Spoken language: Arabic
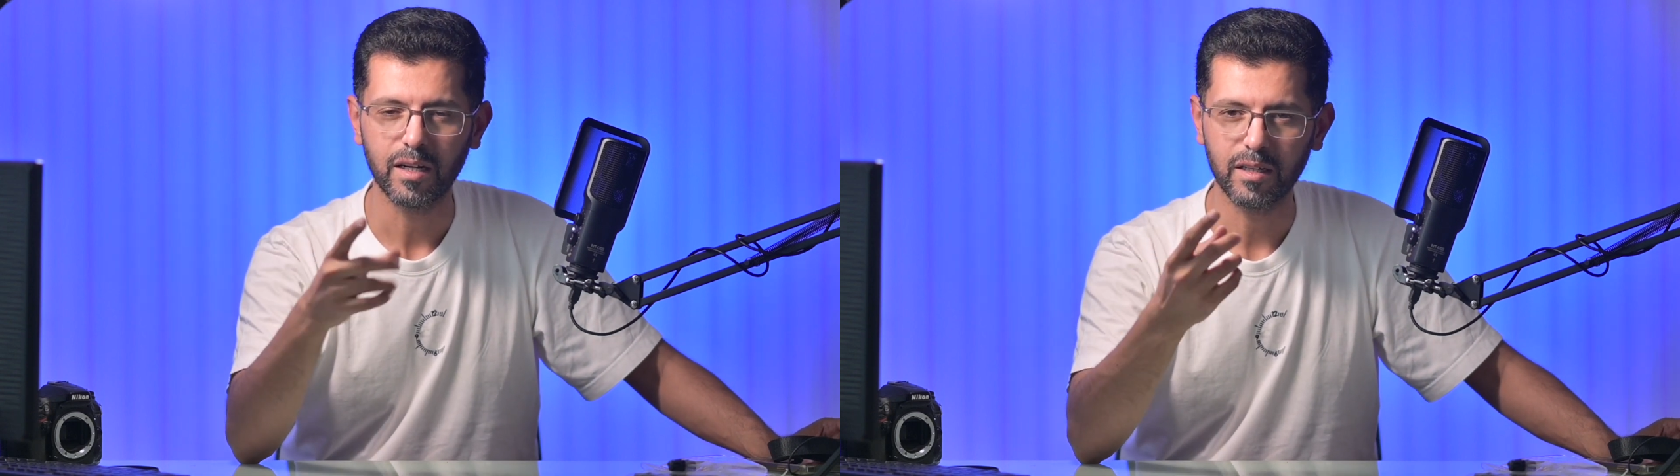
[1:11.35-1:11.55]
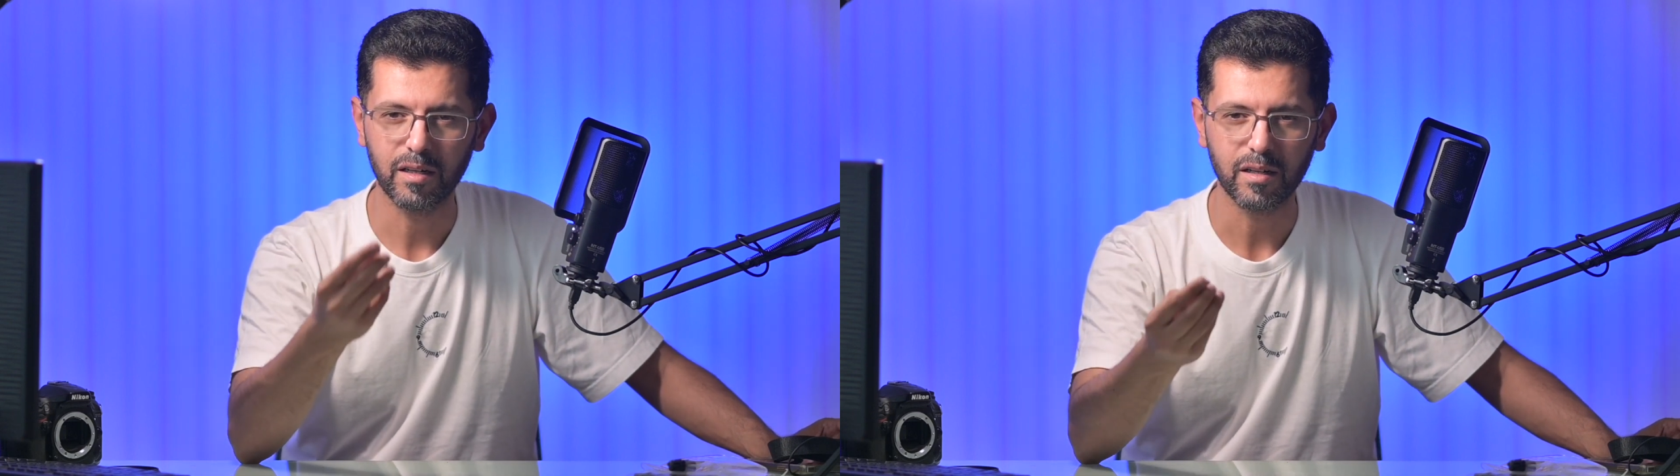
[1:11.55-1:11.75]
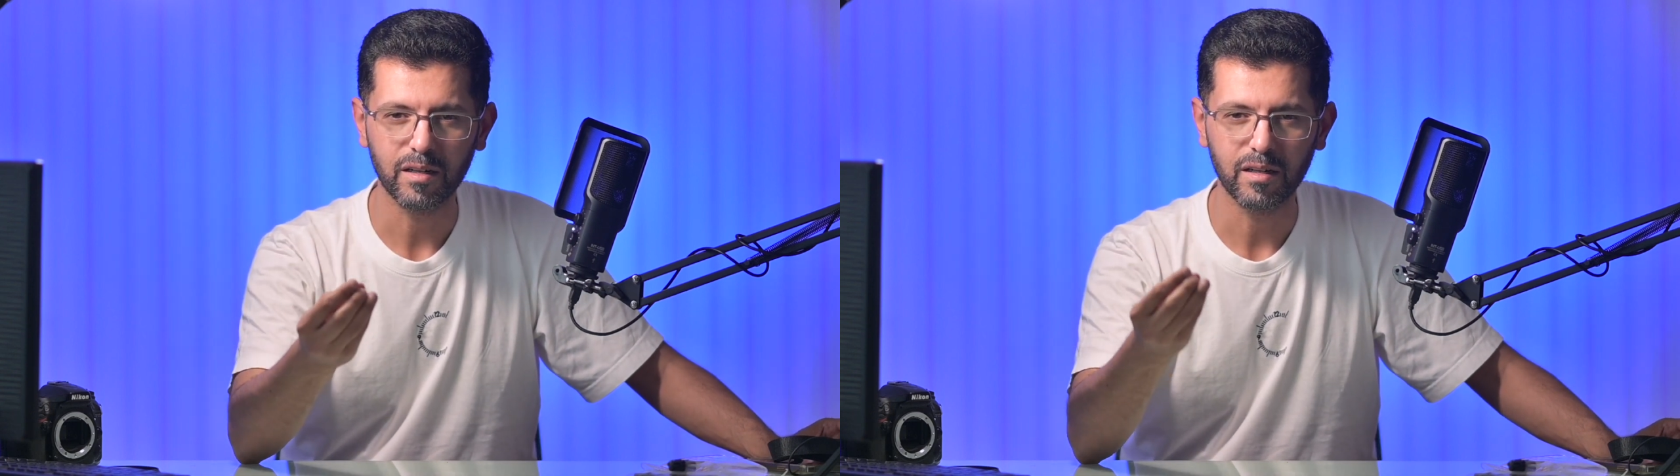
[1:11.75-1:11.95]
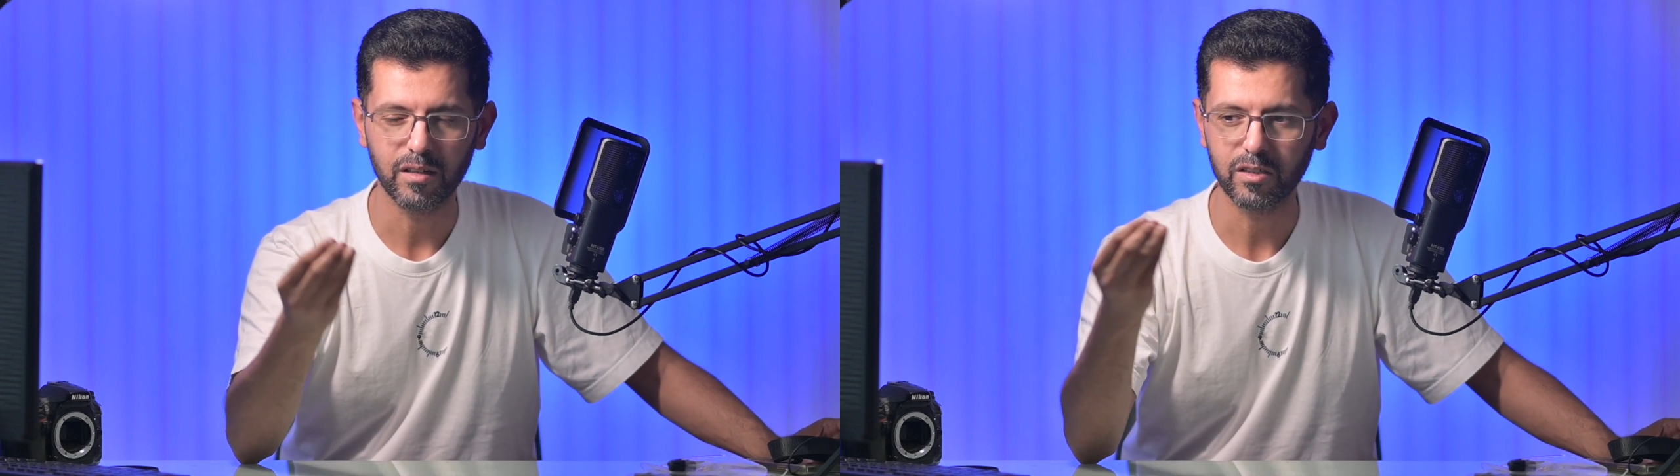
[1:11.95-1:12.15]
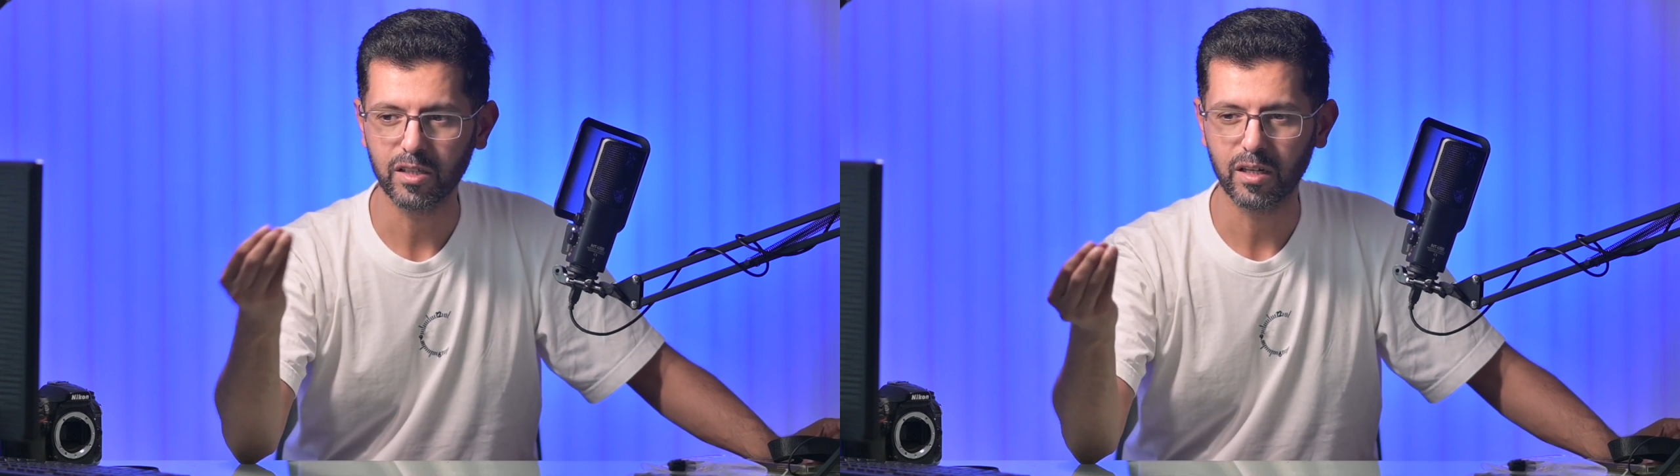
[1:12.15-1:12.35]
على الأقل
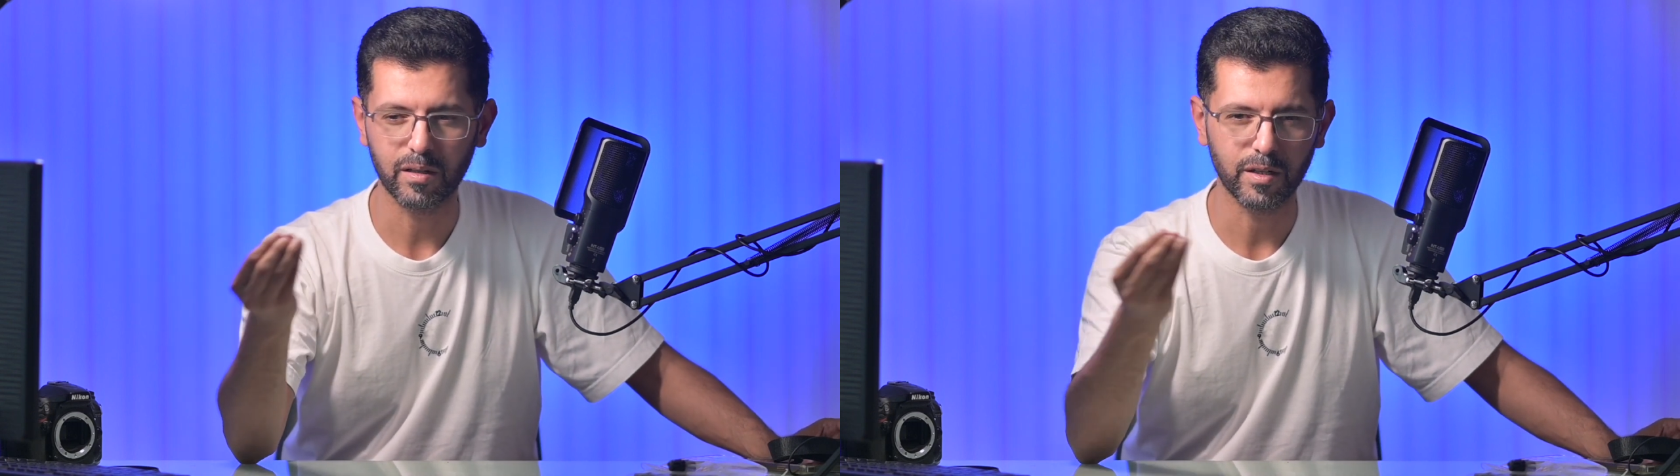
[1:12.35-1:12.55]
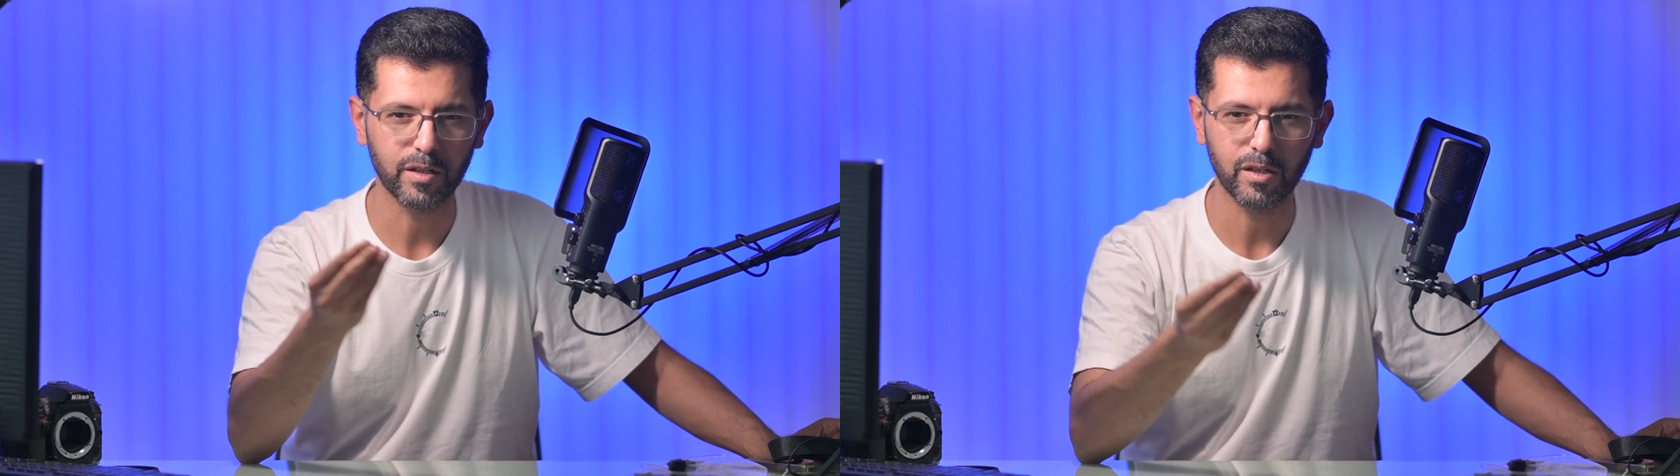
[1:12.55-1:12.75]
اختار لك